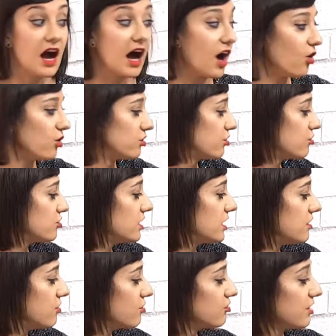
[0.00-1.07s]
A otros
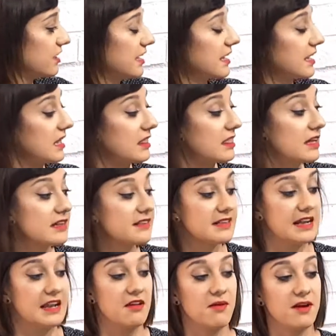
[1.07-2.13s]
niños
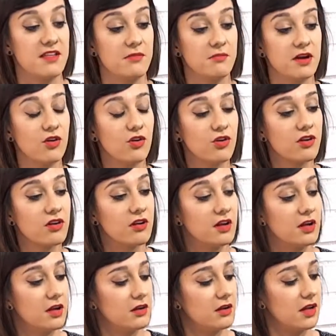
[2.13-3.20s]
quizás le vaya mejor
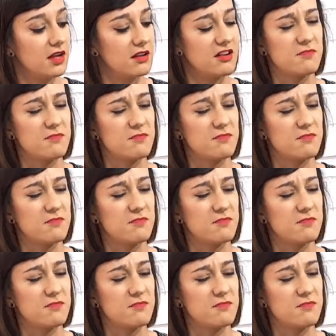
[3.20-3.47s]
eh,